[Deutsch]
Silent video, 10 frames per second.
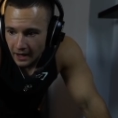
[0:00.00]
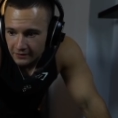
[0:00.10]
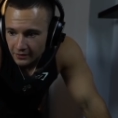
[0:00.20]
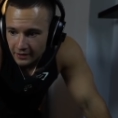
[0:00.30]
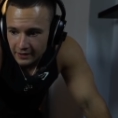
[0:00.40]

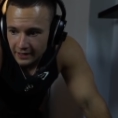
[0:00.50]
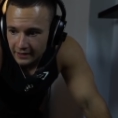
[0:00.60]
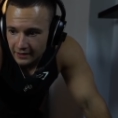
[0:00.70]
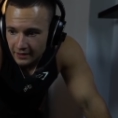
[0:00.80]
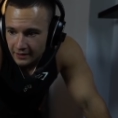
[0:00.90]
Also
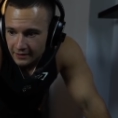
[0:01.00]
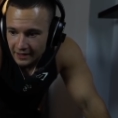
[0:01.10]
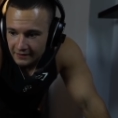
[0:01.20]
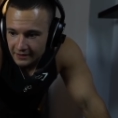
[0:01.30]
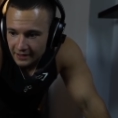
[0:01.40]
jeder,
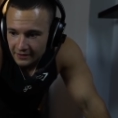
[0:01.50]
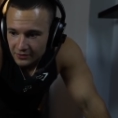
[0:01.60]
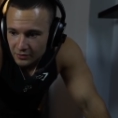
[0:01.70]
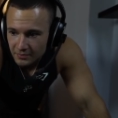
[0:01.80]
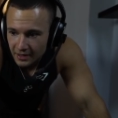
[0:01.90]
der sich den
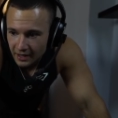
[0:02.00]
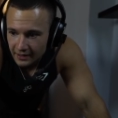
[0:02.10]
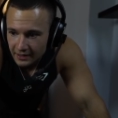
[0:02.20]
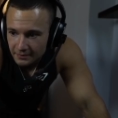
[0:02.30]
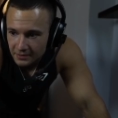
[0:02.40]
Stream hier gerade
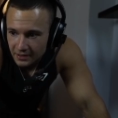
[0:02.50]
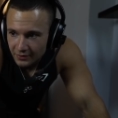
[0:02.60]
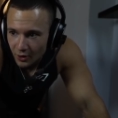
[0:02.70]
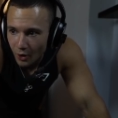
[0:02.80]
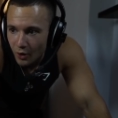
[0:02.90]
gibt,
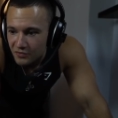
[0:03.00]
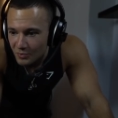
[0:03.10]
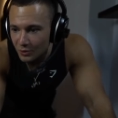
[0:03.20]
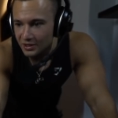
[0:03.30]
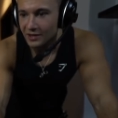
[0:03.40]
hör auf Mond